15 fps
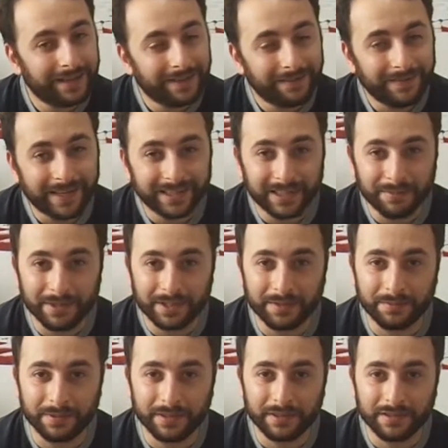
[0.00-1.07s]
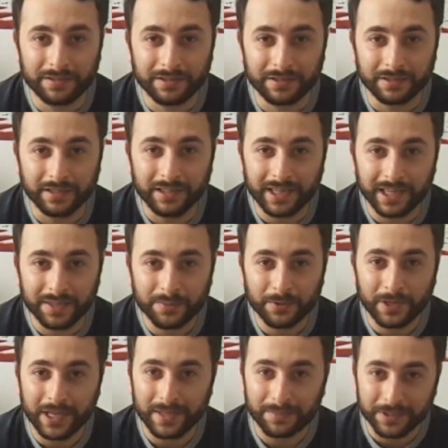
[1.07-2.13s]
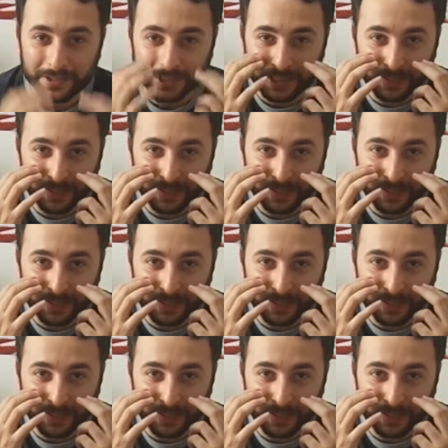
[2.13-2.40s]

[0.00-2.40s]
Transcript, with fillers: var demek gibi sırrı yani böyle elmacık